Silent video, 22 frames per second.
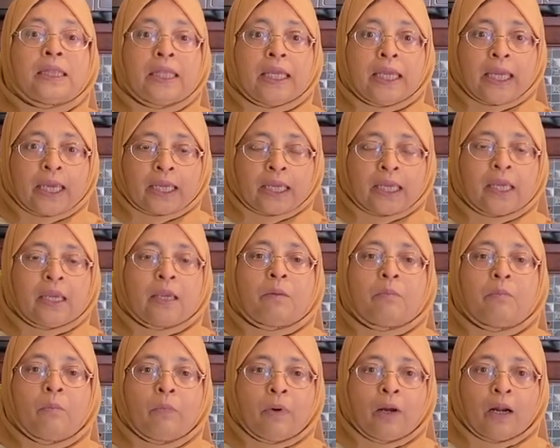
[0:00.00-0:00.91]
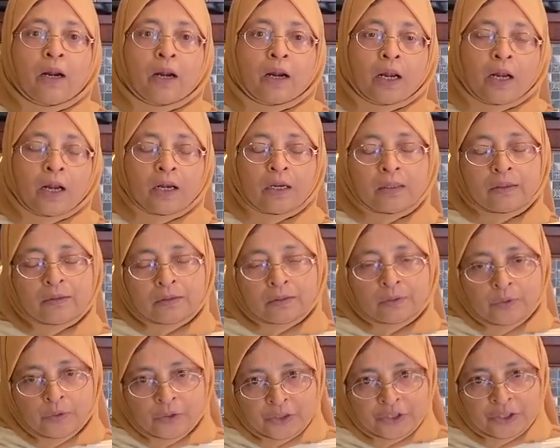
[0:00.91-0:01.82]
देगी मुर्ग
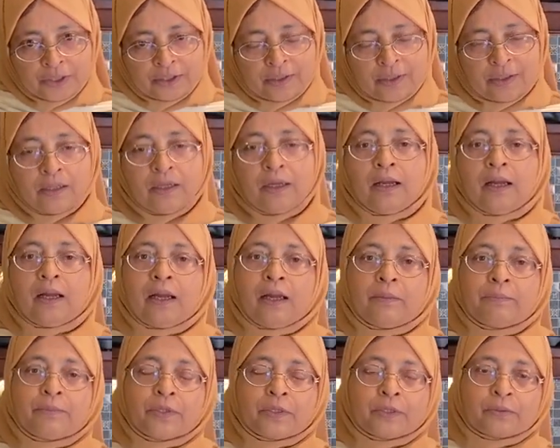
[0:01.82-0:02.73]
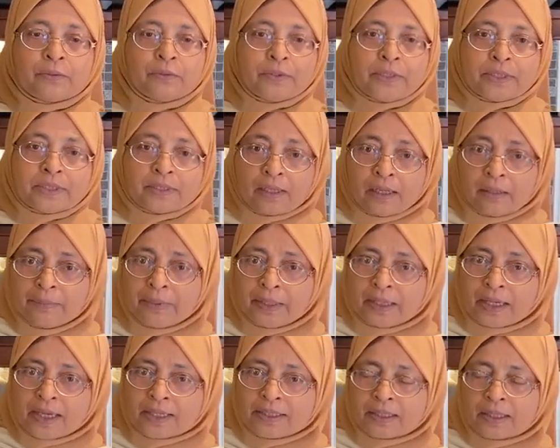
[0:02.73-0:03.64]
कुश्ता आप इसको इस तरह
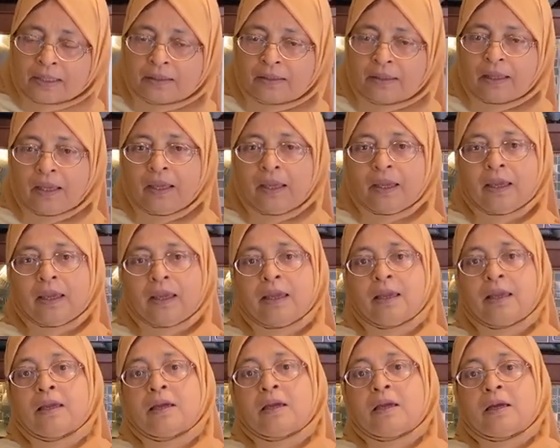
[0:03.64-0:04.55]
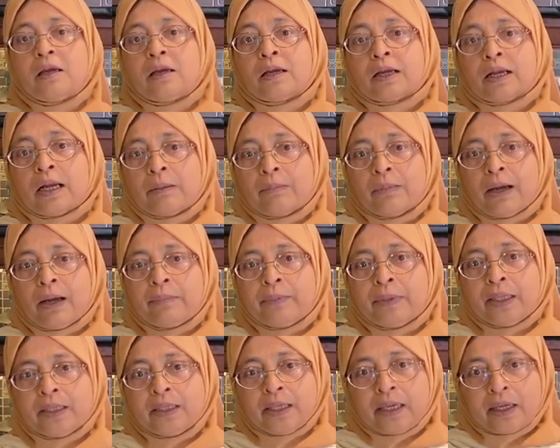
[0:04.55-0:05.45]
भी कह सकते हैं
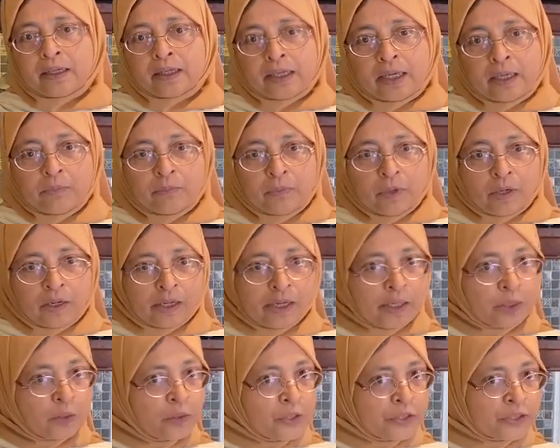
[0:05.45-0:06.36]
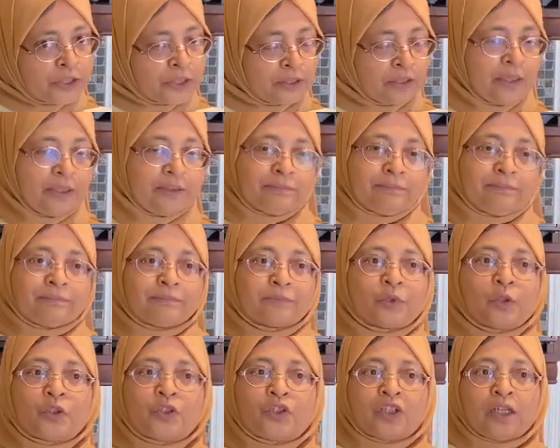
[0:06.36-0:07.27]
कबाबी देगी मुर्ग कुश्ता
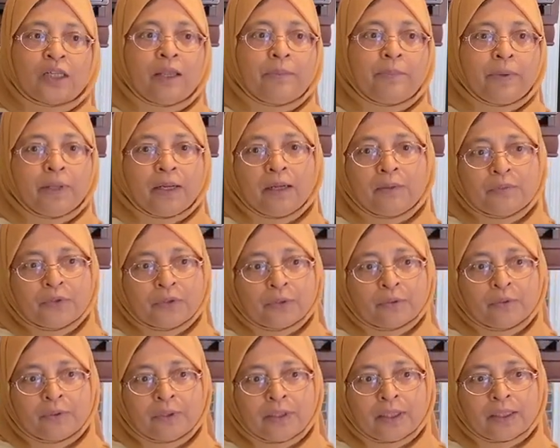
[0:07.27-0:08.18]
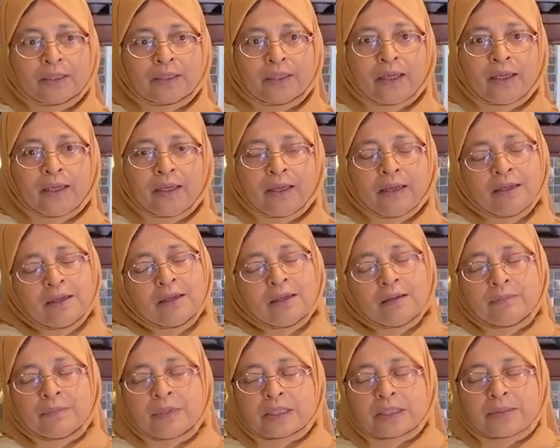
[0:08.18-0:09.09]
तो चले फिर हम शुरू करते हैं
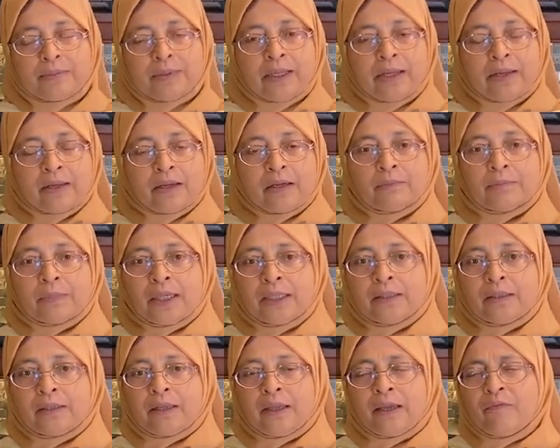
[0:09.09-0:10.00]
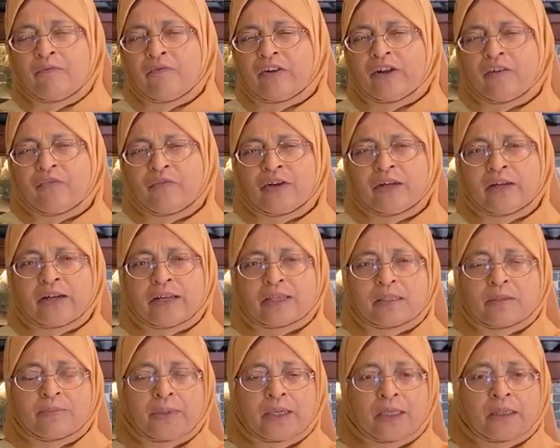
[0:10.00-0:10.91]
बिस्मिल्लाह रहमान रहीम फटाफट
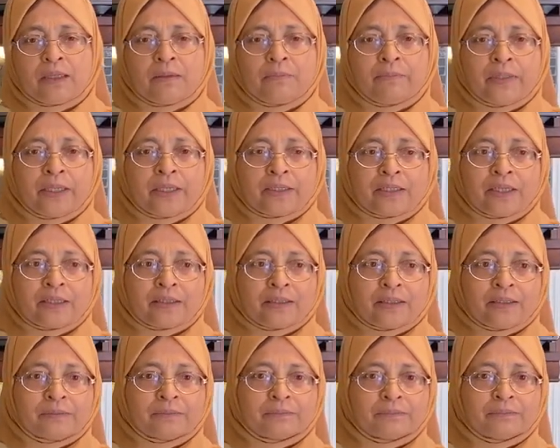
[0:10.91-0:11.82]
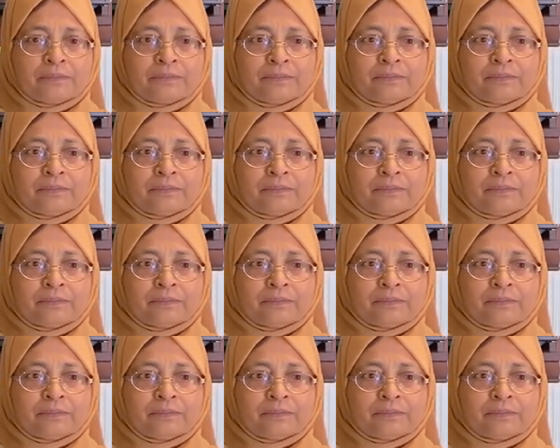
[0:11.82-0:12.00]
रेसिपी की तरफ बढ़ जाते हैं